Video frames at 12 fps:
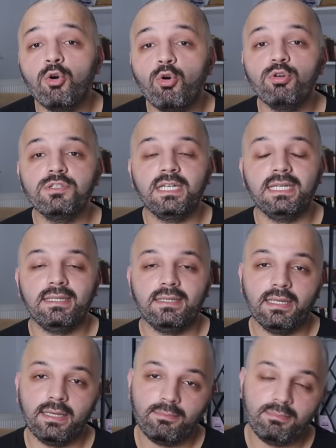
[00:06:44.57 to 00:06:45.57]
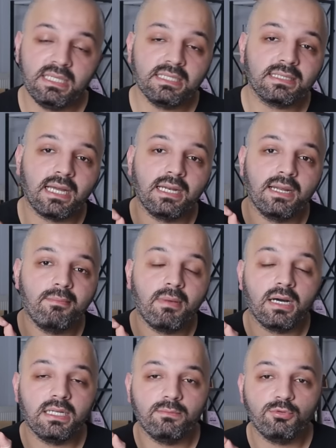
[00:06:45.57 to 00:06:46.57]
öncelikle bir tane
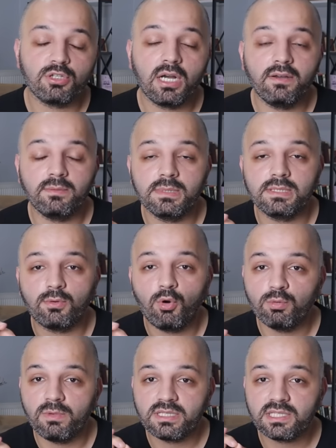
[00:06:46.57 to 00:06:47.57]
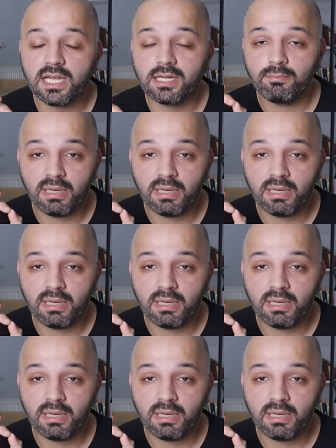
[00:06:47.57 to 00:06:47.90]
mali müşavirimizin olması şart.